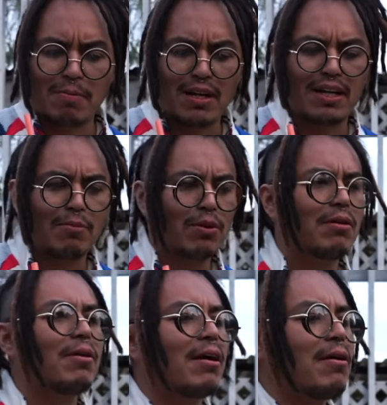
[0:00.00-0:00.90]
para que la
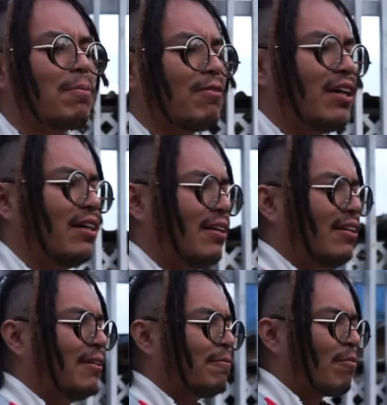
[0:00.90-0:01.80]
pruebe. Mira mi profe.
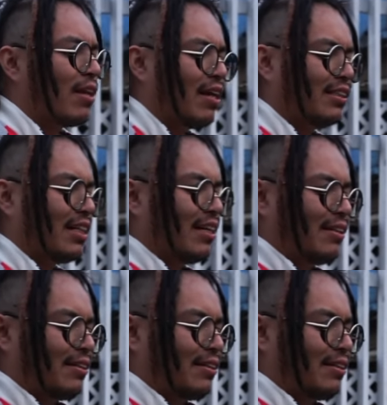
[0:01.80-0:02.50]
Ahí está.